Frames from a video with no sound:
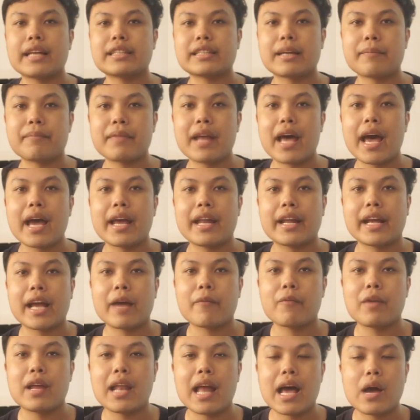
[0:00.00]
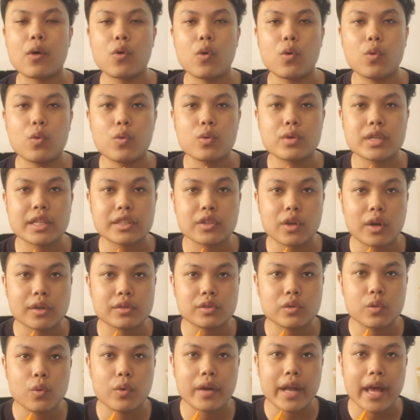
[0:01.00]
จำได้นะครับเวลาโกคูจะต่อ
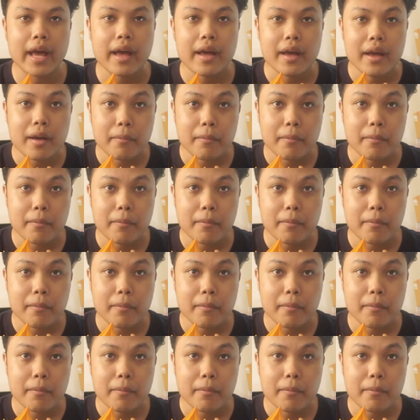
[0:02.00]
สู้เนี่ย